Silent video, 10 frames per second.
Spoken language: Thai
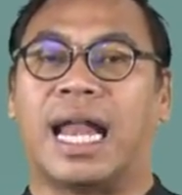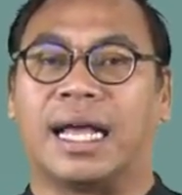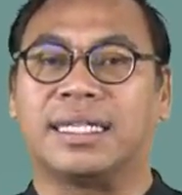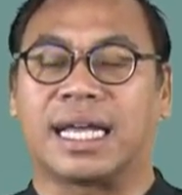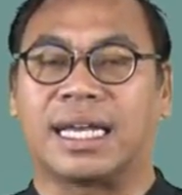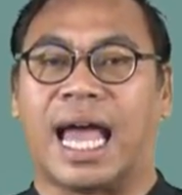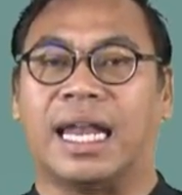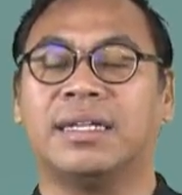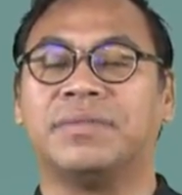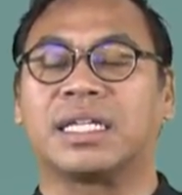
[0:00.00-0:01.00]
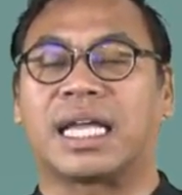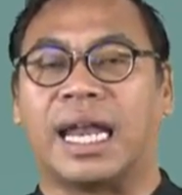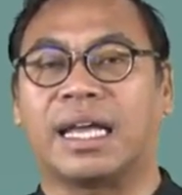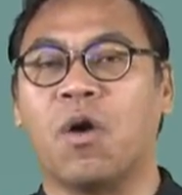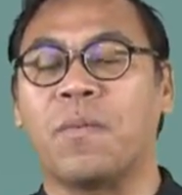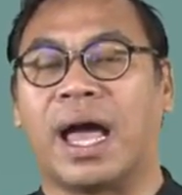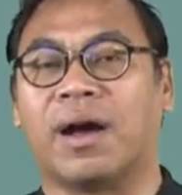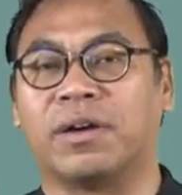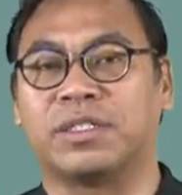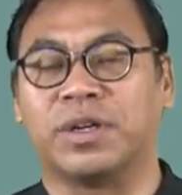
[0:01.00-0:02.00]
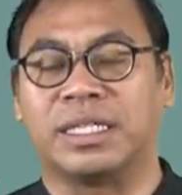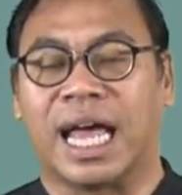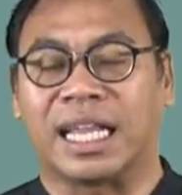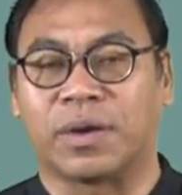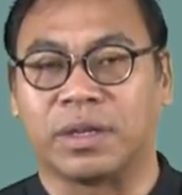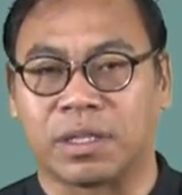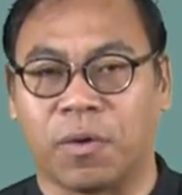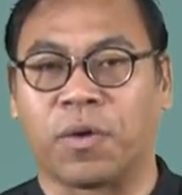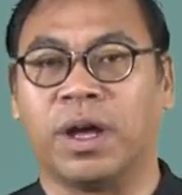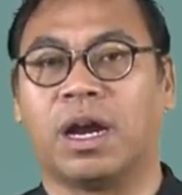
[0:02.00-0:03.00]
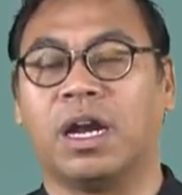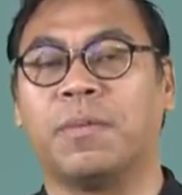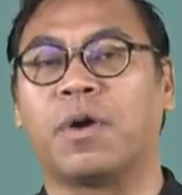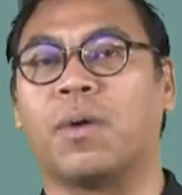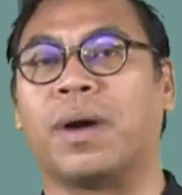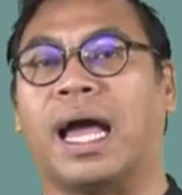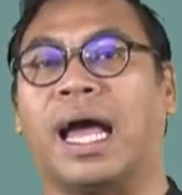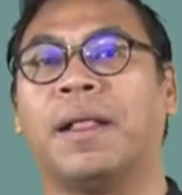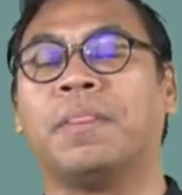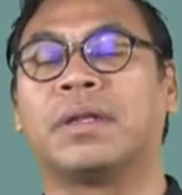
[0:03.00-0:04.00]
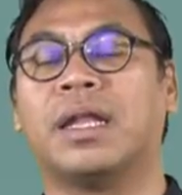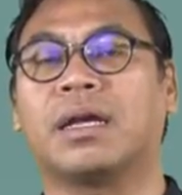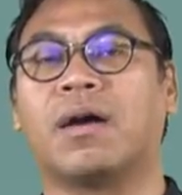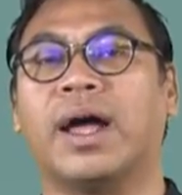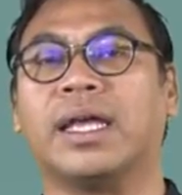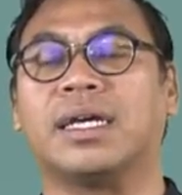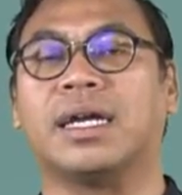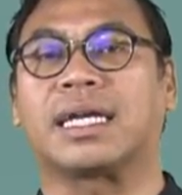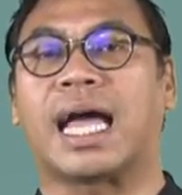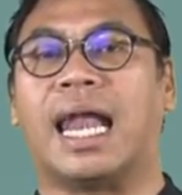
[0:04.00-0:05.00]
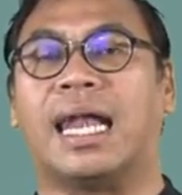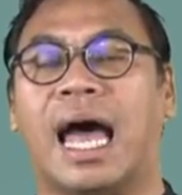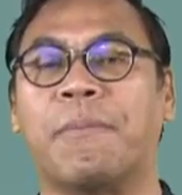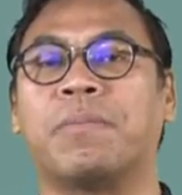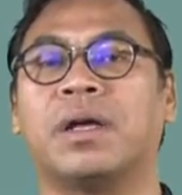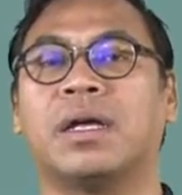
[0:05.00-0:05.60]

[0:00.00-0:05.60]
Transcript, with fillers: หลังจากนั้นการเข้ามาของชนชาติตอนตก เริ่มเข้ามา ได้ก่อให้เกิดการรับ